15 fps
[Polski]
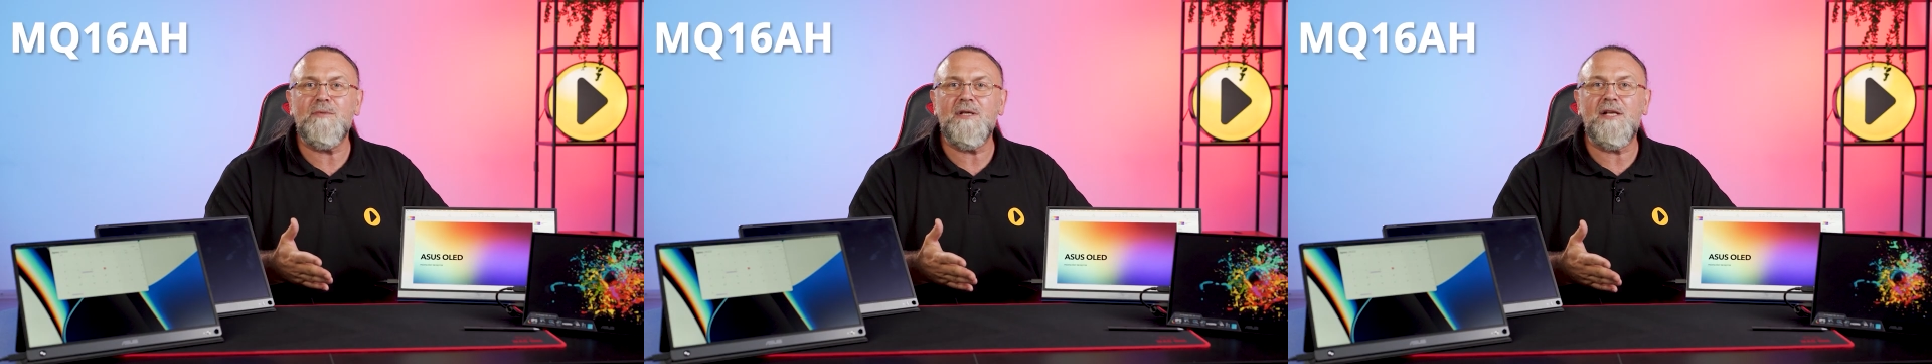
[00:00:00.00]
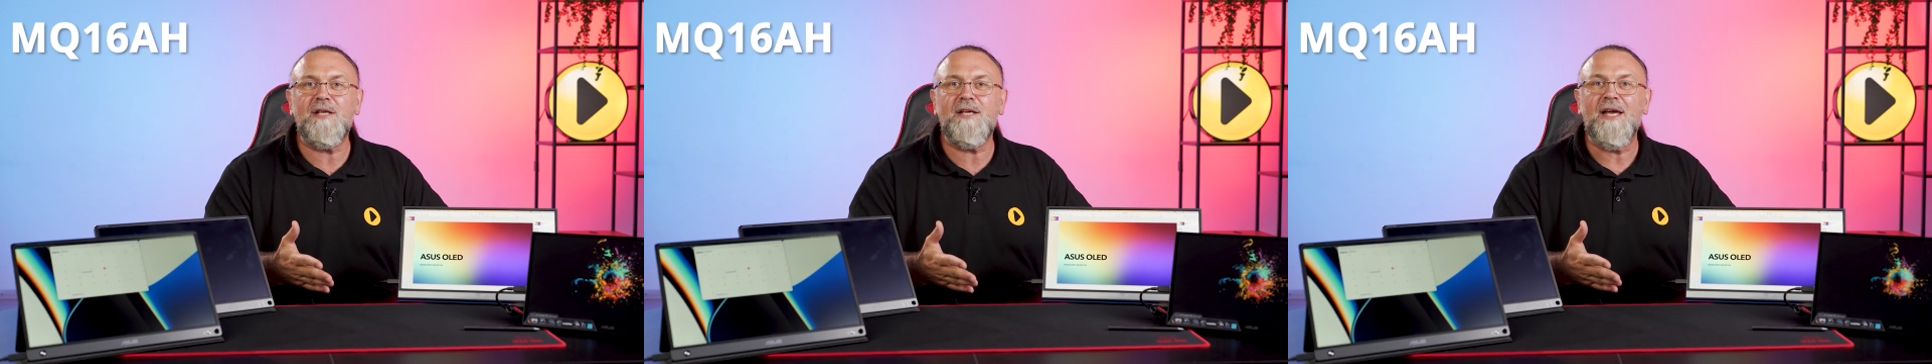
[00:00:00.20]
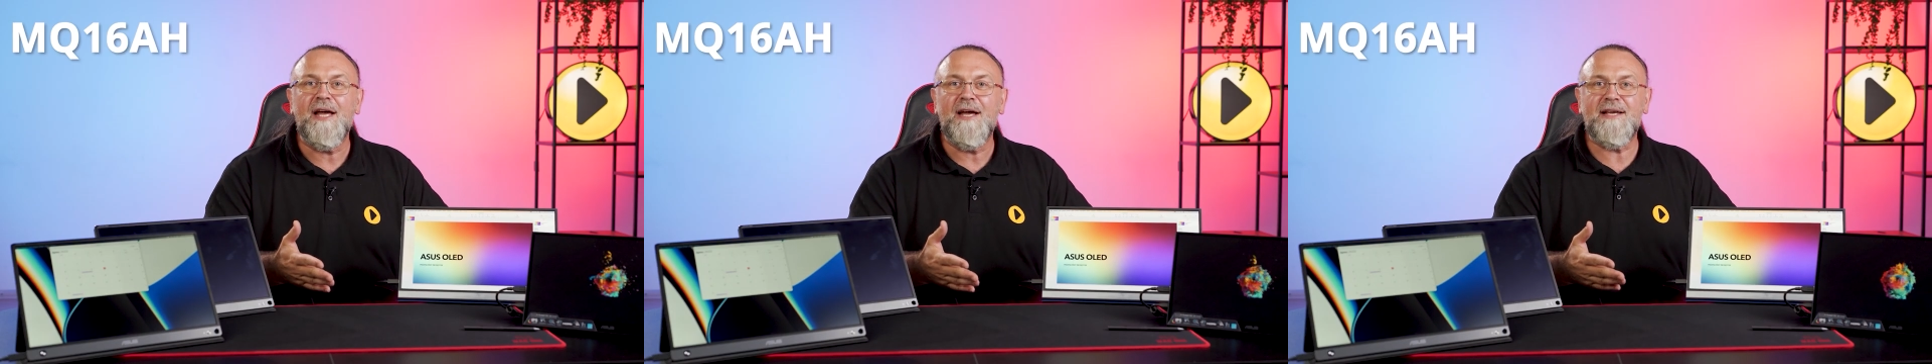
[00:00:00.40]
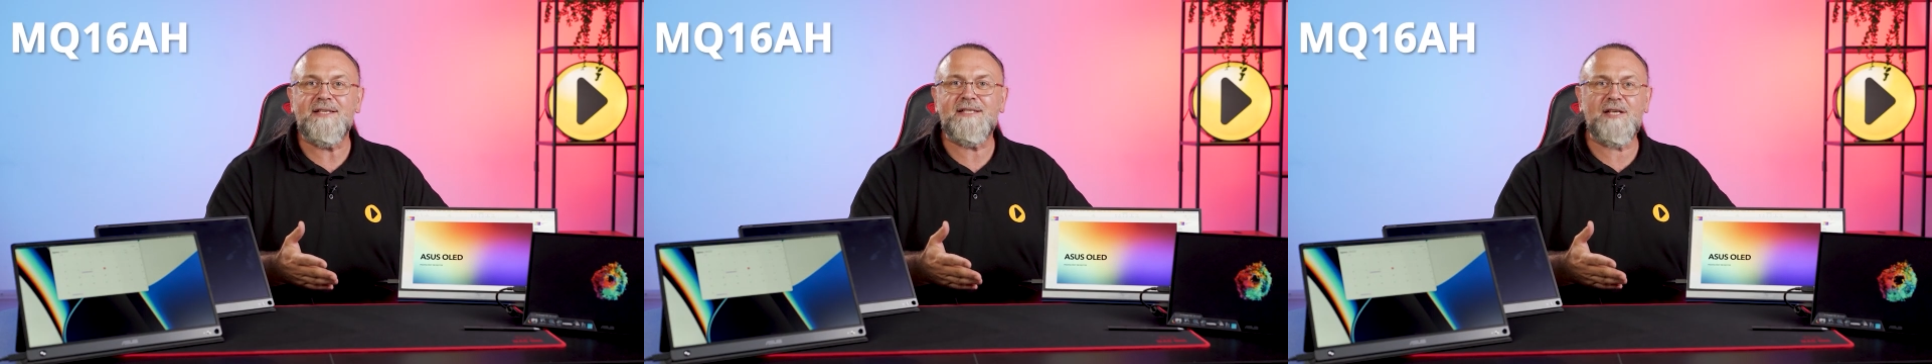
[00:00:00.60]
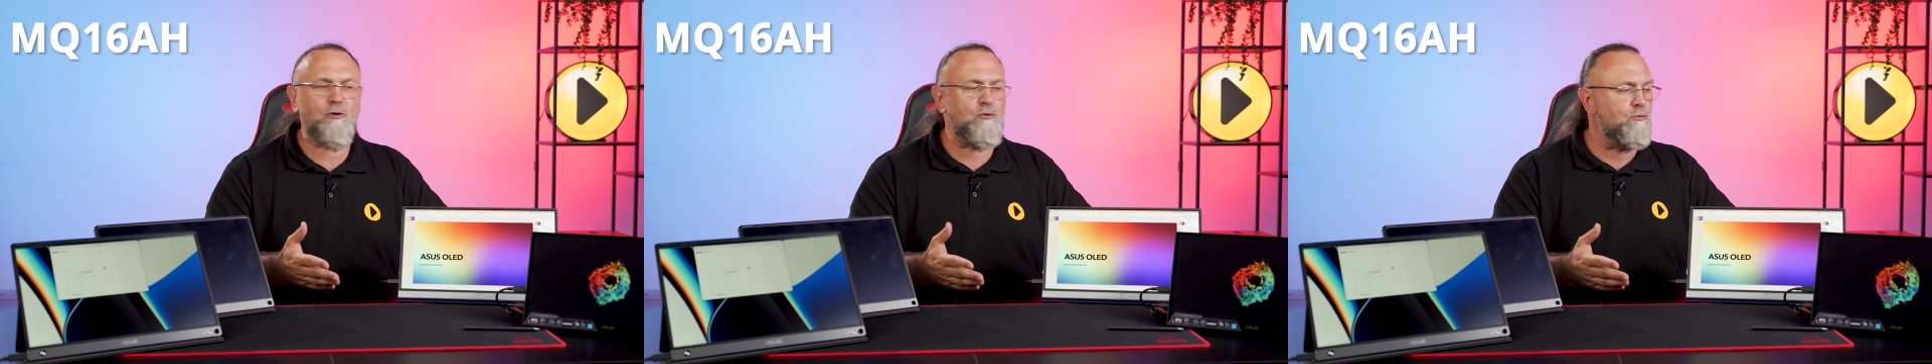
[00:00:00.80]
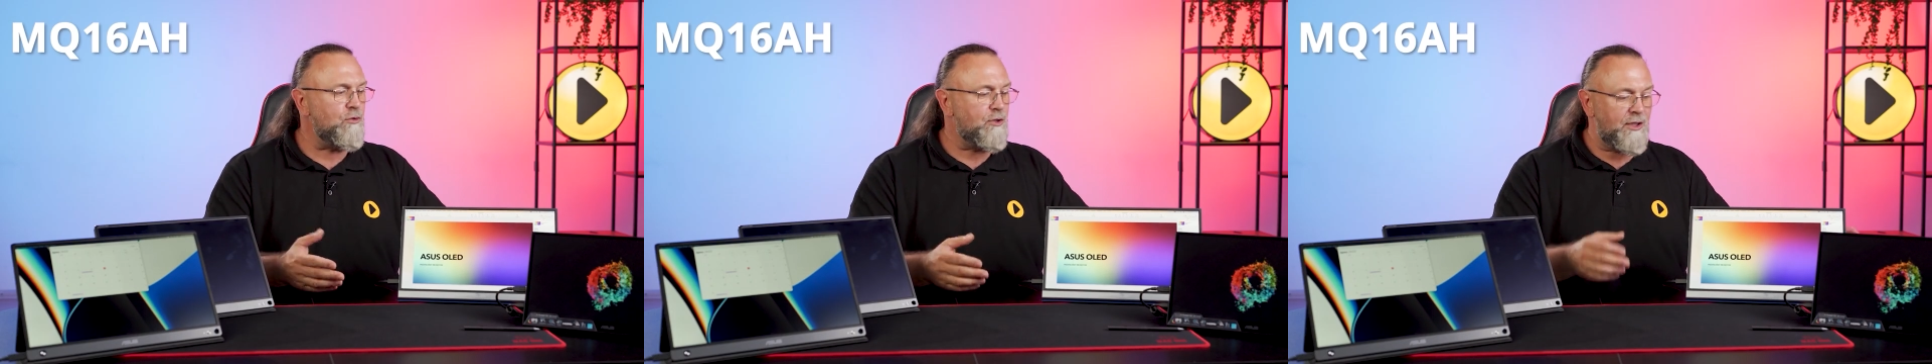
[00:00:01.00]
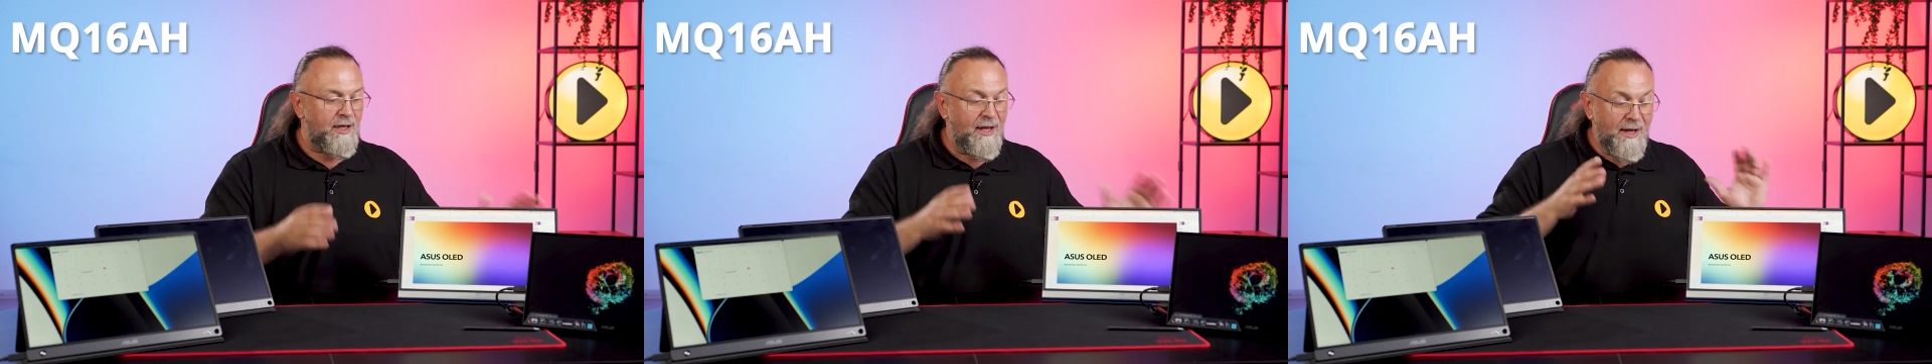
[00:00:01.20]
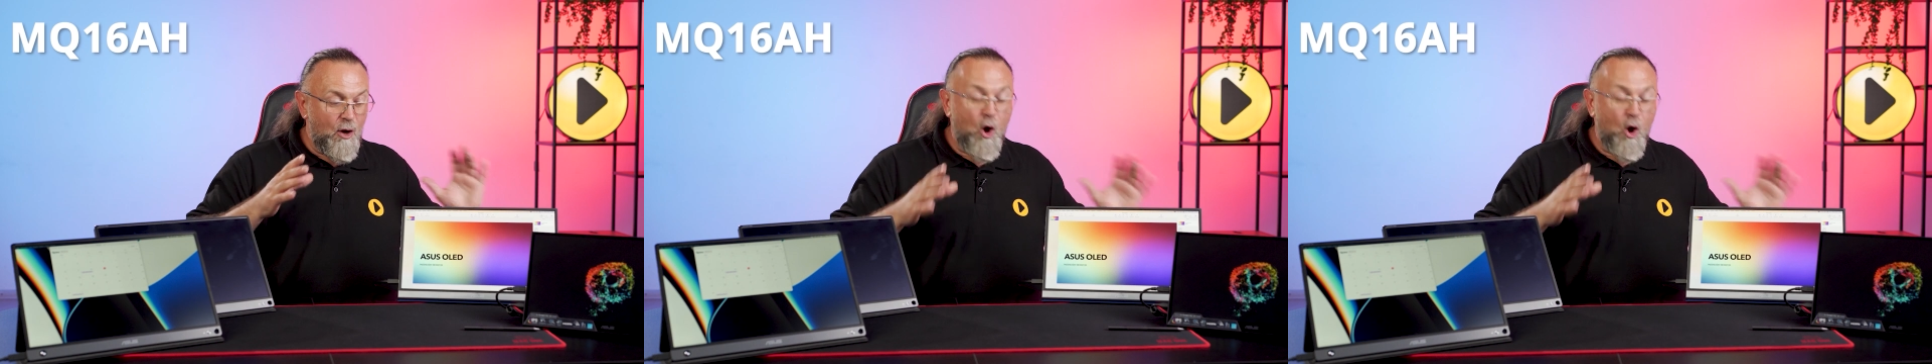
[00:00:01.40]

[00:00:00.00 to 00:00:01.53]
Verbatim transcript: milisekundy.